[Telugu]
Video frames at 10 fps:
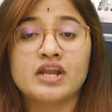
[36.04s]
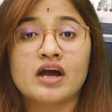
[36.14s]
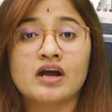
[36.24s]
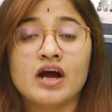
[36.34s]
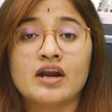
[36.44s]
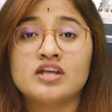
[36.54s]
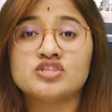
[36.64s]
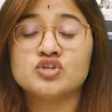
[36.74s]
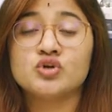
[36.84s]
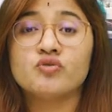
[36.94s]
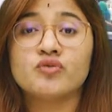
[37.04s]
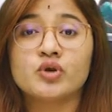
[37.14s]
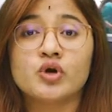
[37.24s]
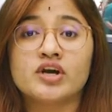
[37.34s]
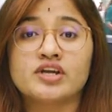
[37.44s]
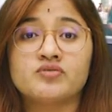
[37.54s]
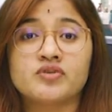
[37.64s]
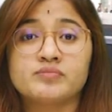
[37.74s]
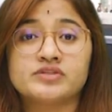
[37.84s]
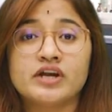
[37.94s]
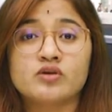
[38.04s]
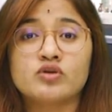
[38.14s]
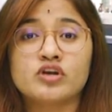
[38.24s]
తెలంగాణ జిఓవి డాట్ ఇన్ వెబ్సైట్లో